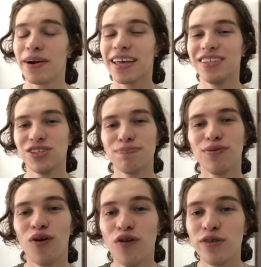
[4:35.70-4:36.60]
Porque, tipo,
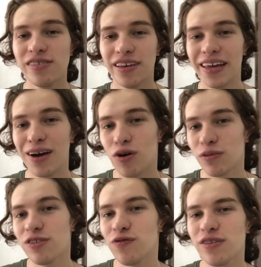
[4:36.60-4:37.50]
o ovo seria como
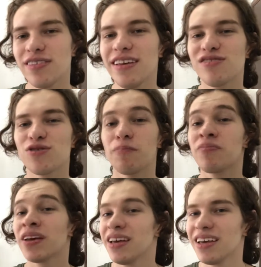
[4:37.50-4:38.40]
se fosse isso.
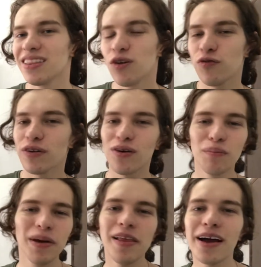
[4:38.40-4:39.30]
Então ficou
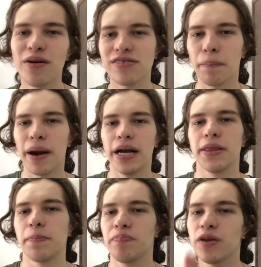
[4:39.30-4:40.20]
bem legal essa
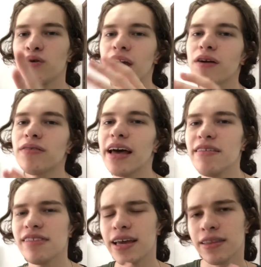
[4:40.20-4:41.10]
parte. O que
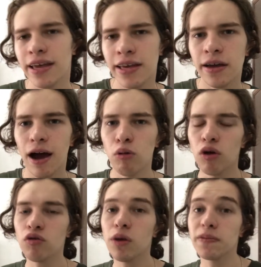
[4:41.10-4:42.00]
acontece é que daí, ao
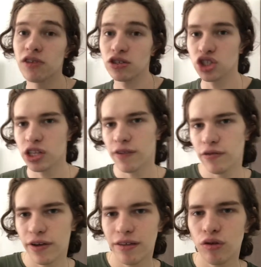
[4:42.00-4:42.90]
longo do episódio, a gente vai
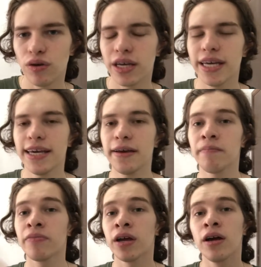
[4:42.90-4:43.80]
vendo
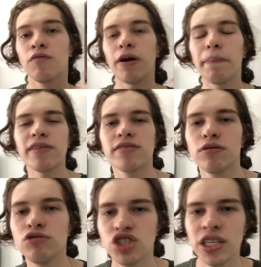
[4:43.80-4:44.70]
que vai
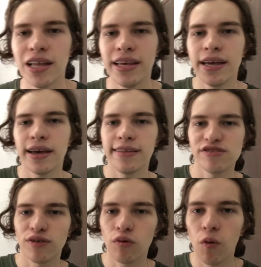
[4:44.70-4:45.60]
passando o dia ali,
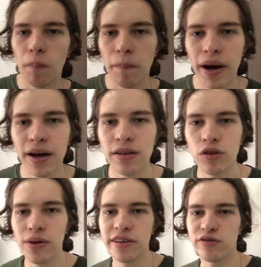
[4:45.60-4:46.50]
eles vão
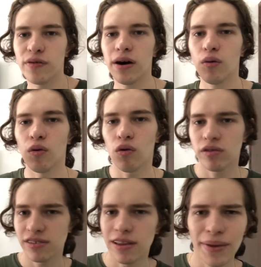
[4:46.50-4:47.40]
upando, eles vão
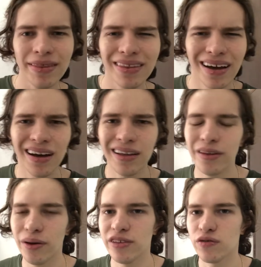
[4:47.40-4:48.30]
se
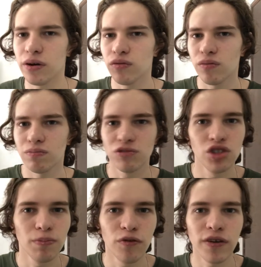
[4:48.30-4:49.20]
alimentando, eles vão,
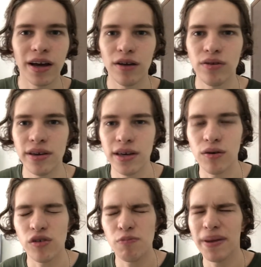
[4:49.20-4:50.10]
tipo, ficando em
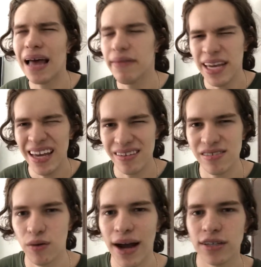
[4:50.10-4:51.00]

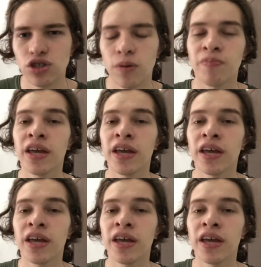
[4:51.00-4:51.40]
hospedarias, eu acho.